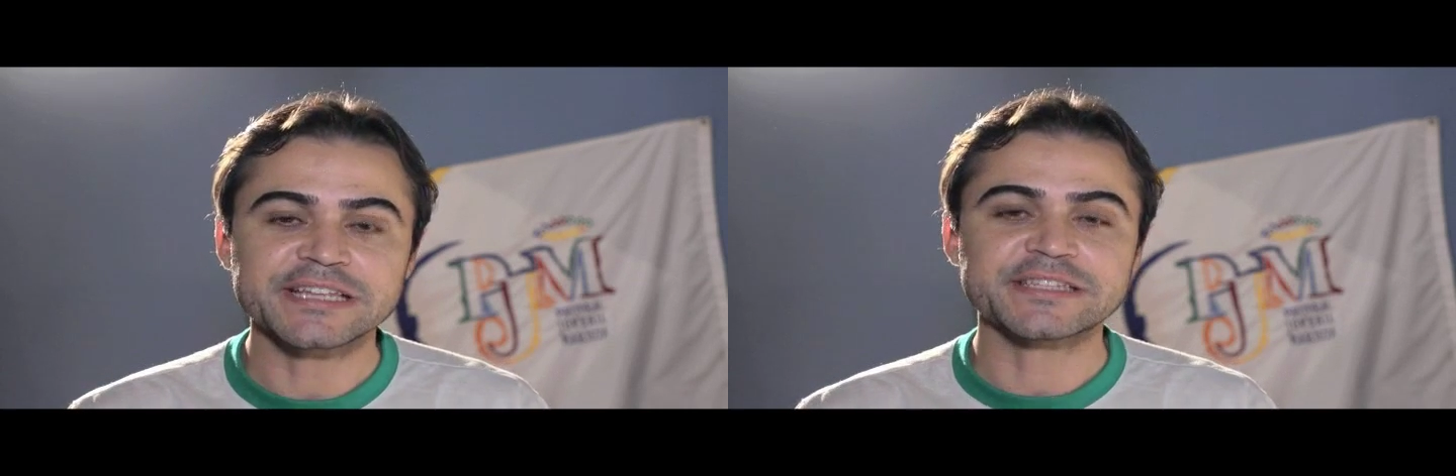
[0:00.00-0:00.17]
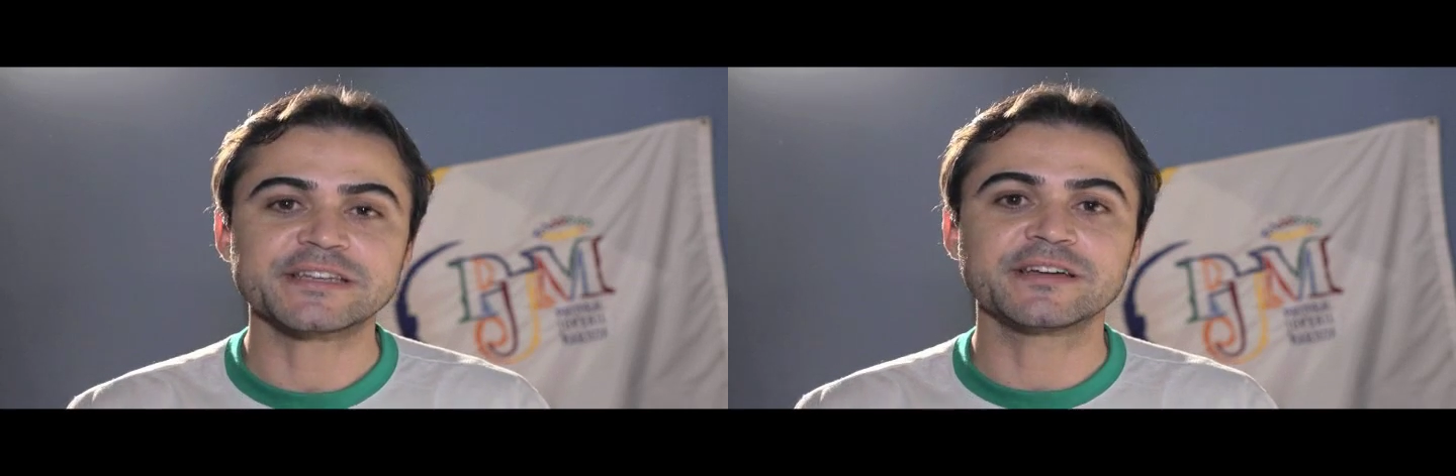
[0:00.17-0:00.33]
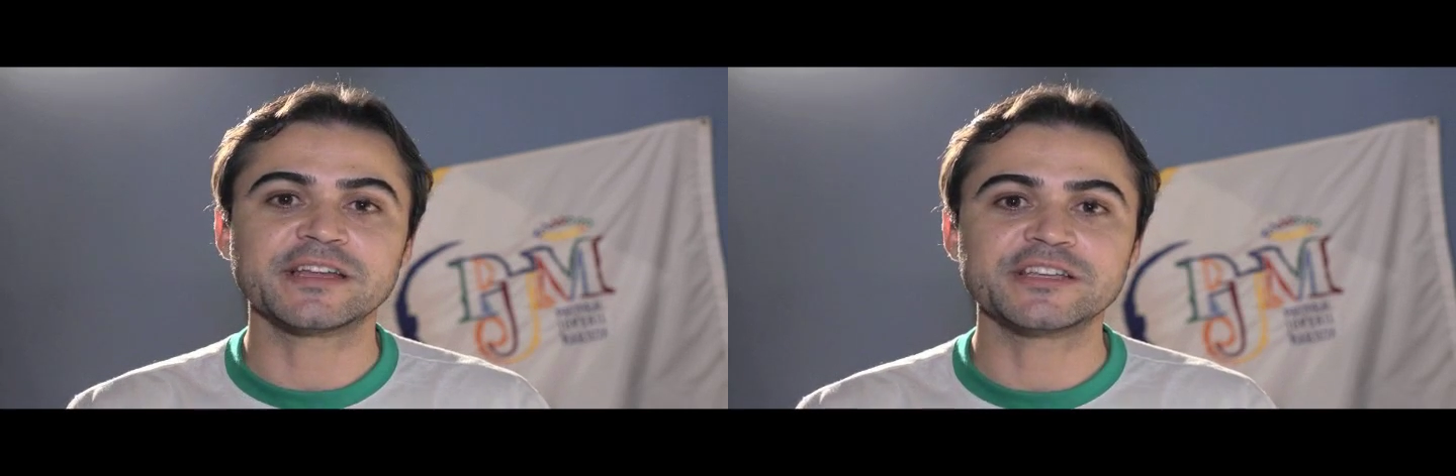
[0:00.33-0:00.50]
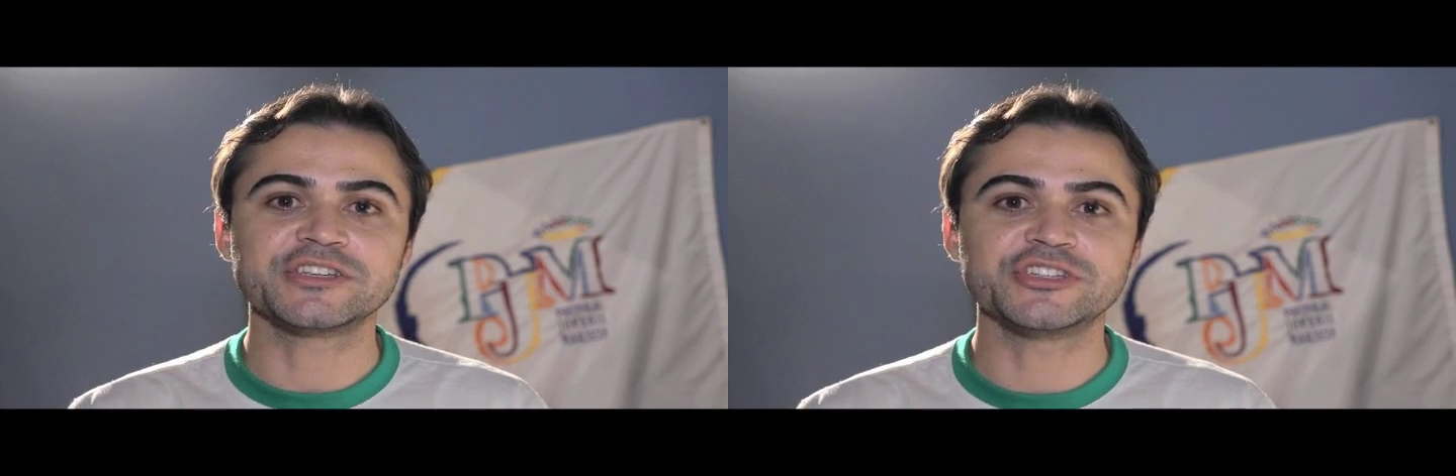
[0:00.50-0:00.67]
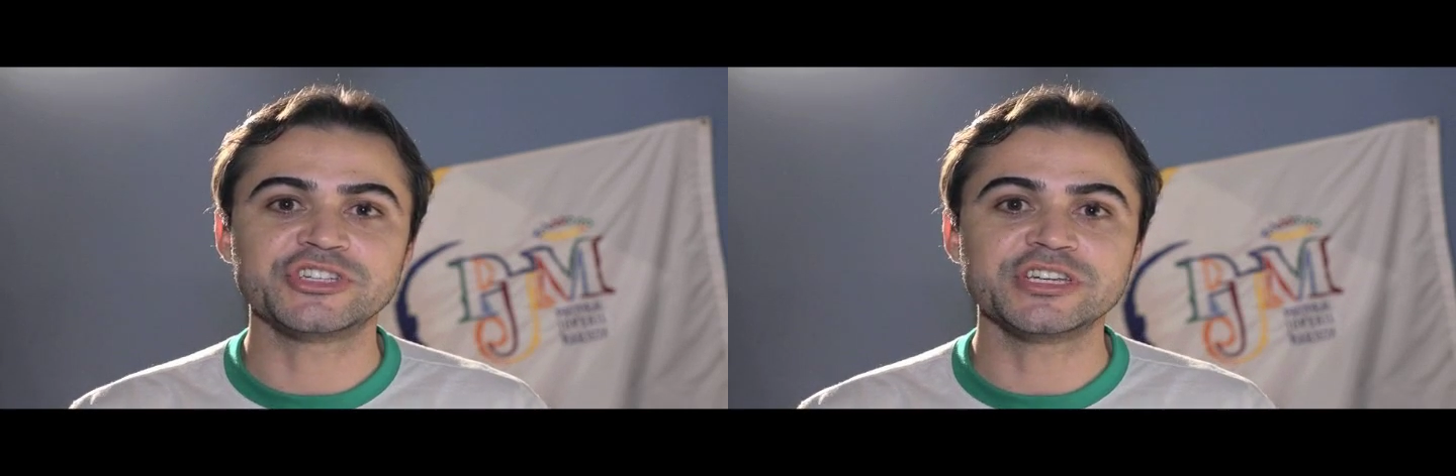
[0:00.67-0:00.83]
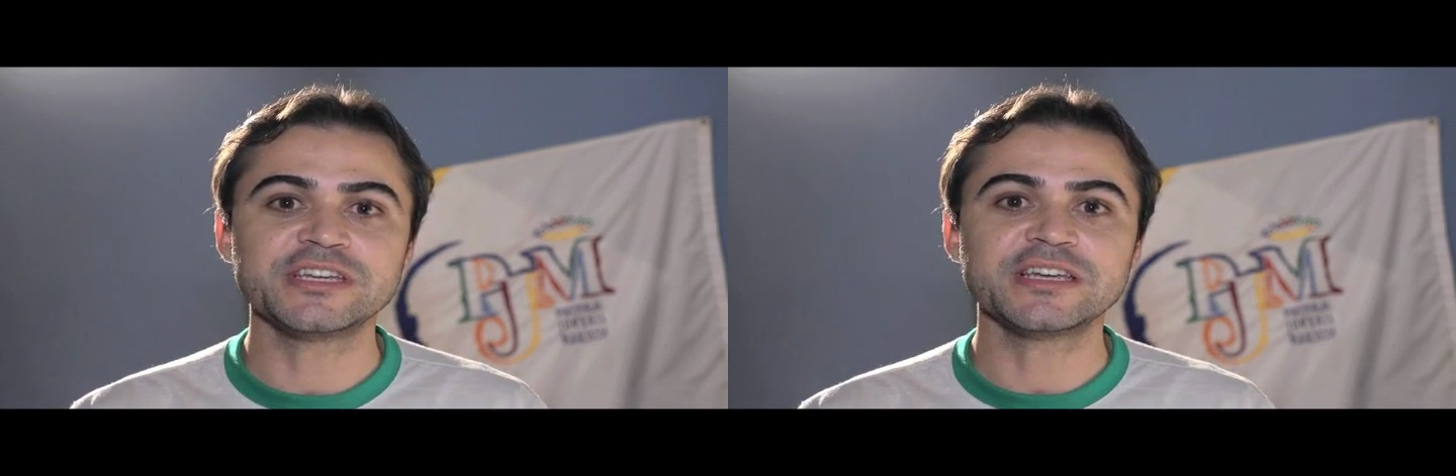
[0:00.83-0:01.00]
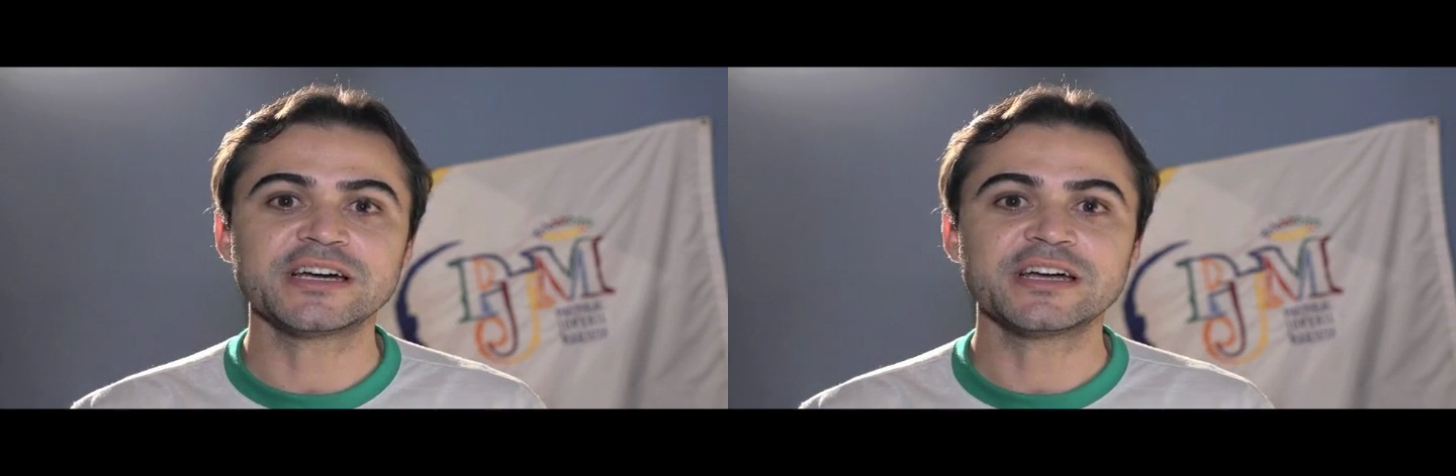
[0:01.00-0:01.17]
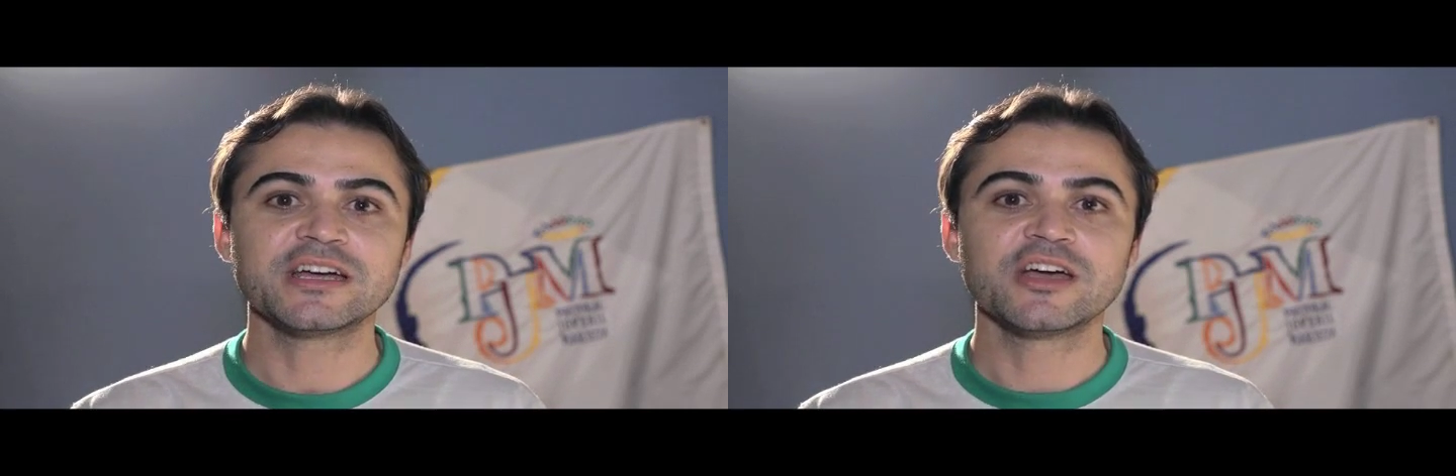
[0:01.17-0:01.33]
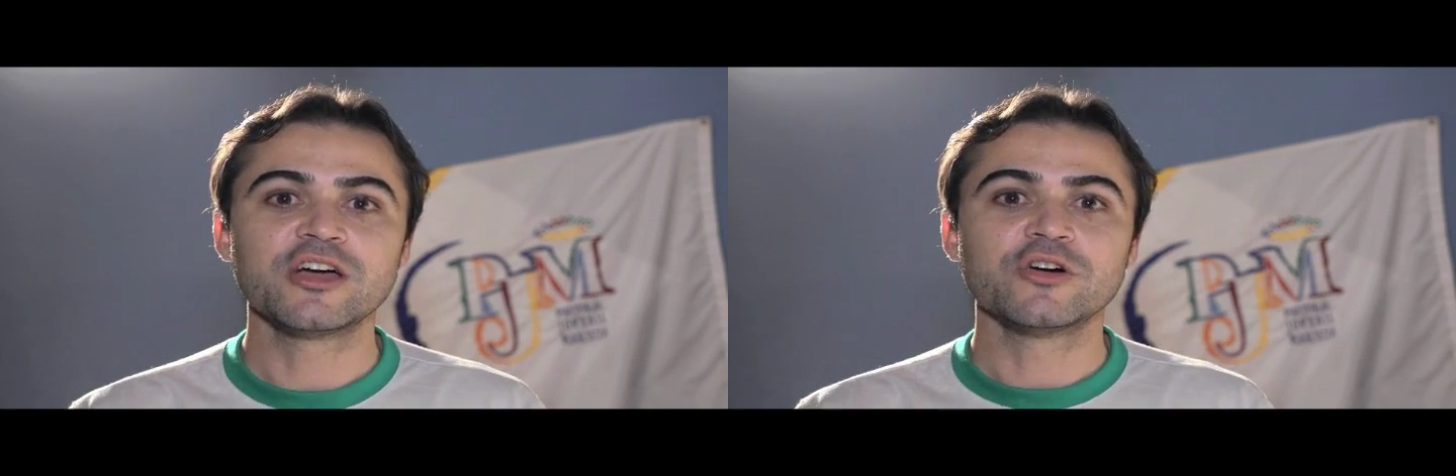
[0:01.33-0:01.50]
esse grande dia,